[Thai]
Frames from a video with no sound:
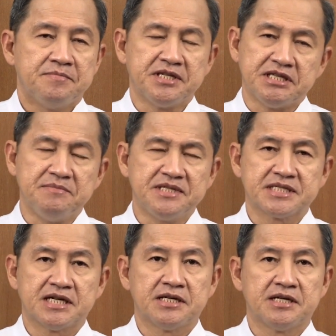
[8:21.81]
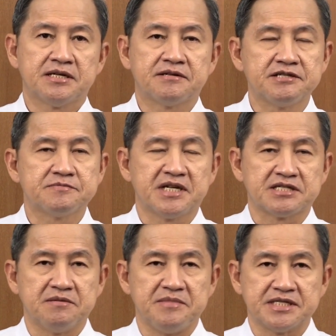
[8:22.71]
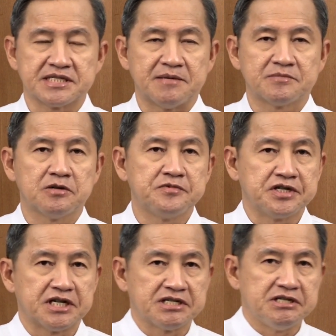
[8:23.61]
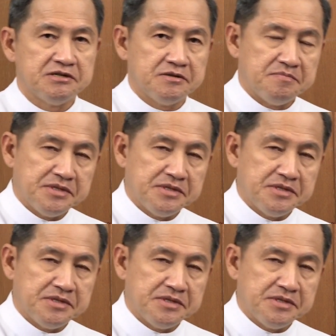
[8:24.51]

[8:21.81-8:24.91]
พิธีมิสซาคริสต์มาสจะมี3รอบด้วยกันคือ